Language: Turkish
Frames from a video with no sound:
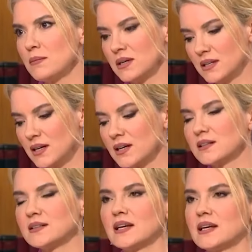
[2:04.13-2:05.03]
Bir de
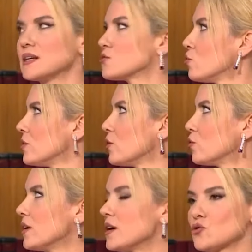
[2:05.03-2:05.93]
kadın terekesi örneği
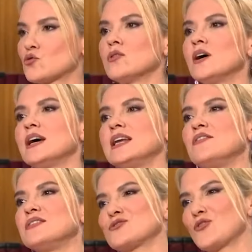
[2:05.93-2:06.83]
olarak şu
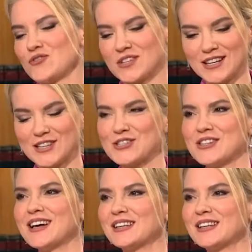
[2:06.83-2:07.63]
nefis görsel eşliğinde